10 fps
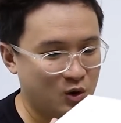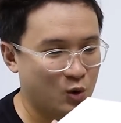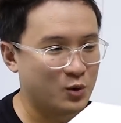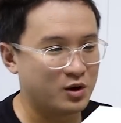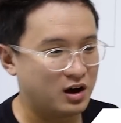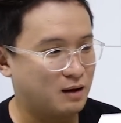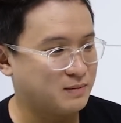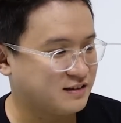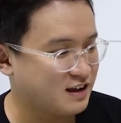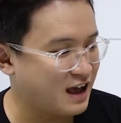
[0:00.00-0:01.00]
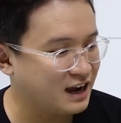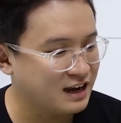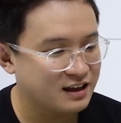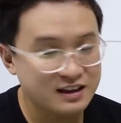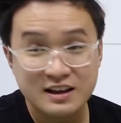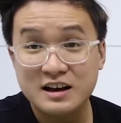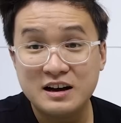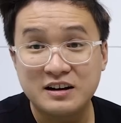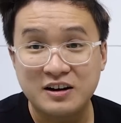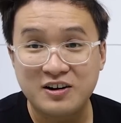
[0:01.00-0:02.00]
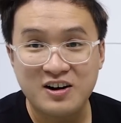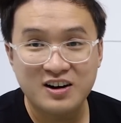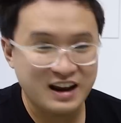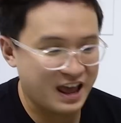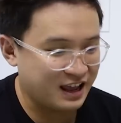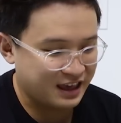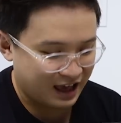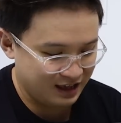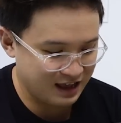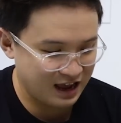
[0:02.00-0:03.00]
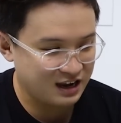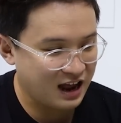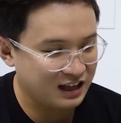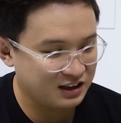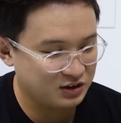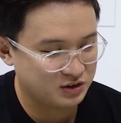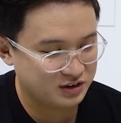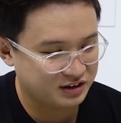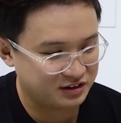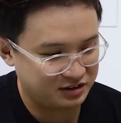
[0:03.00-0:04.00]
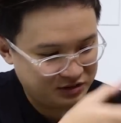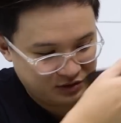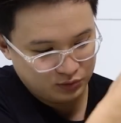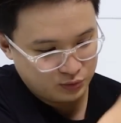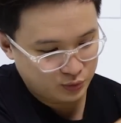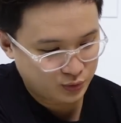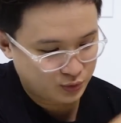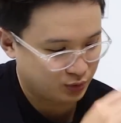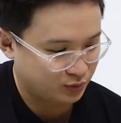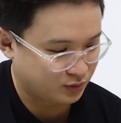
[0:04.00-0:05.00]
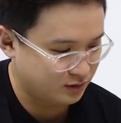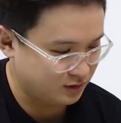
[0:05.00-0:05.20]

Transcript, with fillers: ồ hộp này sẽ khác nè đó đen trắng adidas uh.